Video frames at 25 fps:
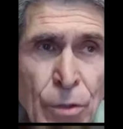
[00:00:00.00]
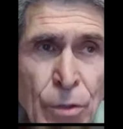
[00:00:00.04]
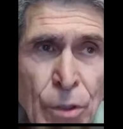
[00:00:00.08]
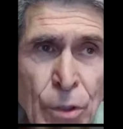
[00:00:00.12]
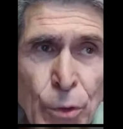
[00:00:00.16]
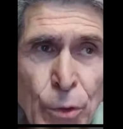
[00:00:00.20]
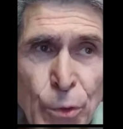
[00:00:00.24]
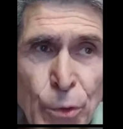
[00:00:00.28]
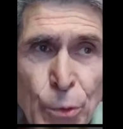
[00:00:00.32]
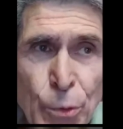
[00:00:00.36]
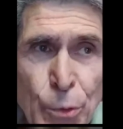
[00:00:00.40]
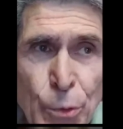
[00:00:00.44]
ou
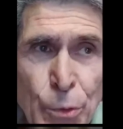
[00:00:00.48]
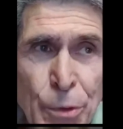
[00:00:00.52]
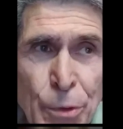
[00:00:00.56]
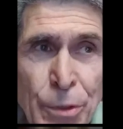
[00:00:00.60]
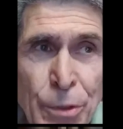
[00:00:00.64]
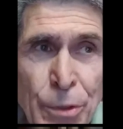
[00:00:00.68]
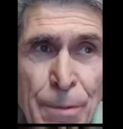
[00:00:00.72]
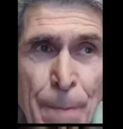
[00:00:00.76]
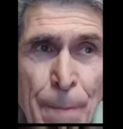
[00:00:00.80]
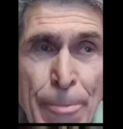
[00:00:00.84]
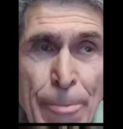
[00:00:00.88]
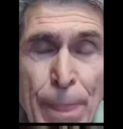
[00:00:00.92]
encore
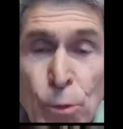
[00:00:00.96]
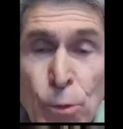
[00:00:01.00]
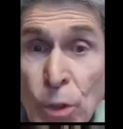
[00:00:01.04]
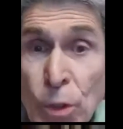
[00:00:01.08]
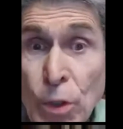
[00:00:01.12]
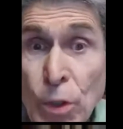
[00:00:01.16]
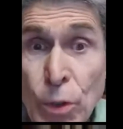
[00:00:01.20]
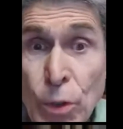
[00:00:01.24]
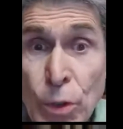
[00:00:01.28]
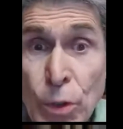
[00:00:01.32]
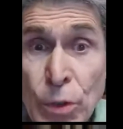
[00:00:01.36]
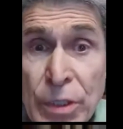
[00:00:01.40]
d'autres,
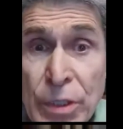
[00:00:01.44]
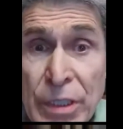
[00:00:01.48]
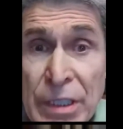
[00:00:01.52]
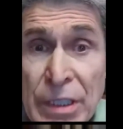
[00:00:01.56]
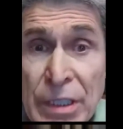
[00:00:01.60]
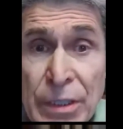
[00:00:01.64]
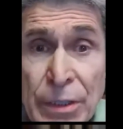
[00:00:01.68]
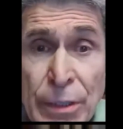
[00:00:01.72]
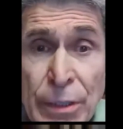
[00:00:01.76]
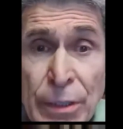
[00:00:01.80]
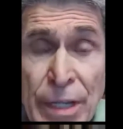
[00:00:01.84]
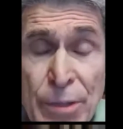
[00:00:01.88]
ou encore
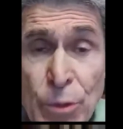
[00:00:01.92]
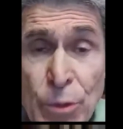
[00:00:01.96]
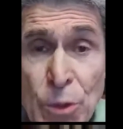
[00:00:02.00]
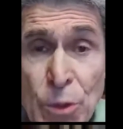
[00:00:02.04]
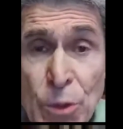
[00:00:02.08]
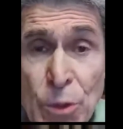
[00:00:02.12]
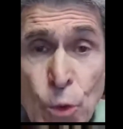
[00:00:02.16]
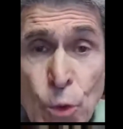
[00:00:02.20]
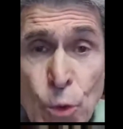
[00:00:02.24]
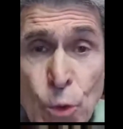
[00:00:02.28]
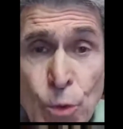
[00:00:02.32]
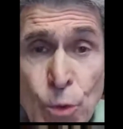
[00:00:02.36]
de la
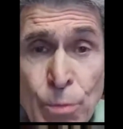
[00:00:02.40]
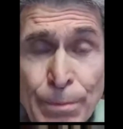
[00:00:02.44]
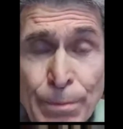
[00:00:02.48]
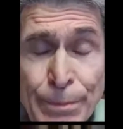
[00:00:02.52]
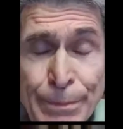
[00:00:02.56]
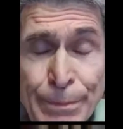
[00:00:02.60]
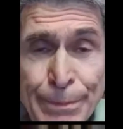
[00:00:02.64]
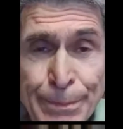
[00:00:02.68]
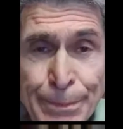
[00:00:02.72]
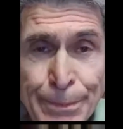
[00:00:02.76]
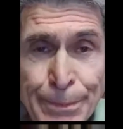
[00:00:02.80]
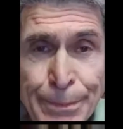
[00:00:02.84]
noix de coco.
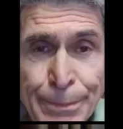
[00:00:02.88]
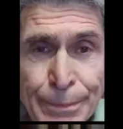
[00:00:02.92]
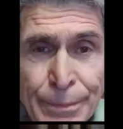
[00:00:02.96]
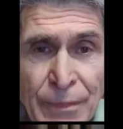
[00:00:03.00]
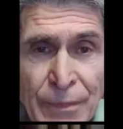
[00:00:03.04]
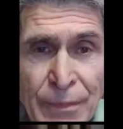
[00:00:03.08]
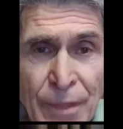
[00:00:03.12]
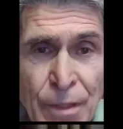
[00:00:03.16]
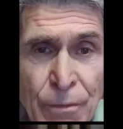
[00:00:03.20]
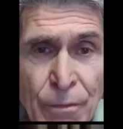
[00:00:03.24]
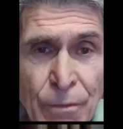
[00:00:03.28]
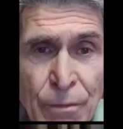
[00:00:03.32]

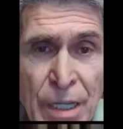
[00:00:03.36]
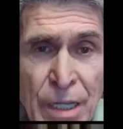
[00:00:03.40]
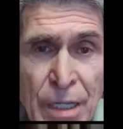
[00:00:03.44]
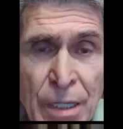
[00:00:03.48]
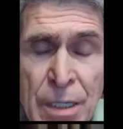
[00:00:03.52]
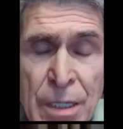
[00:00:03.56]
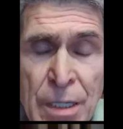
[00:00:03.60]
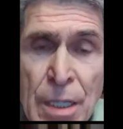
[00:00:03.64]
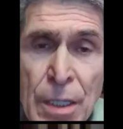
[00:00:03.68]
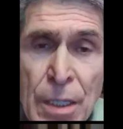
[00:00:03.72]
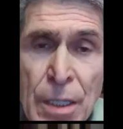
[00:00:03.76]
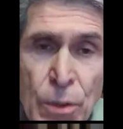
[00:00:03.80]

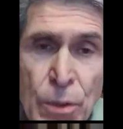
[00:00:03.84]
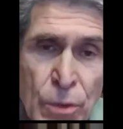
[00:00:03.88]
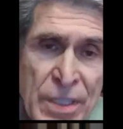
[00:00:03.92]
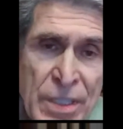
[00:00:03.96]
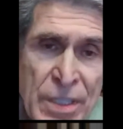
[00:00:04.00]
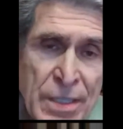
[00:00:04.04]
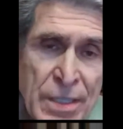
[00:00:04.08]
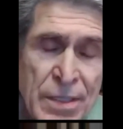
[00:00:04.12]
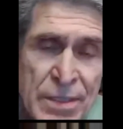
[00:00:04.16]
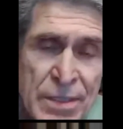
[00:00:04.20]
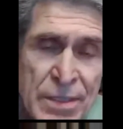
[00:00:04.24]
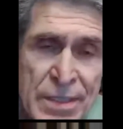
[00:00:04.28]
Voilà.
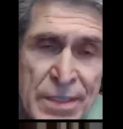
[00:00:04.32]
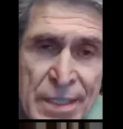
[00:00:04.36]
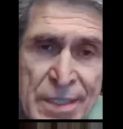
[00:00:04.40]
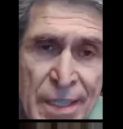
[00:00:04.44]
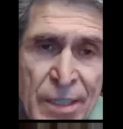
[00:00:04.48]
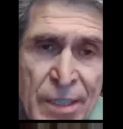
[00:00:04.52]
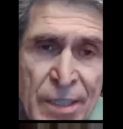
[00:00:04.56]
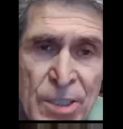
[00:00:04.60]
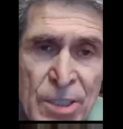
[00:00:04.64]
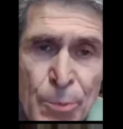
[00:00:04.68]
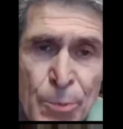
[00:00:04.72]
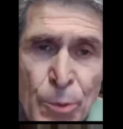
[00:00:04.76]
Donc dans
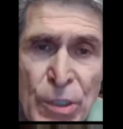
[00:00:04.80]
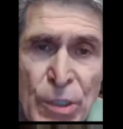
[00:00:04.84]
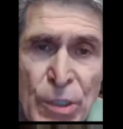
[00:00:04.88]
cette séquence